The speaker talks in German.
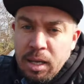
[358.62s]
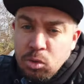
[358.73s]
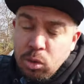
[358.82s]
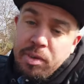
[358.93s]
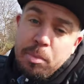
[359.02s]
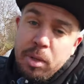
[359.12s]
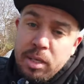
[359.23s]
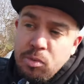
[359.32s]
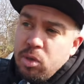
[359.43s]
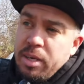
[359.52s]
Also ich werde
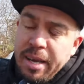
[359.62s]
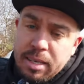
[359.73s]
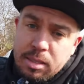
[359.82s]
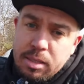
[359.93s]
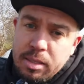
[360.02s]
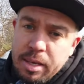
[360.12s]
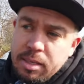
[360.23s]
mir jetzt für den ersten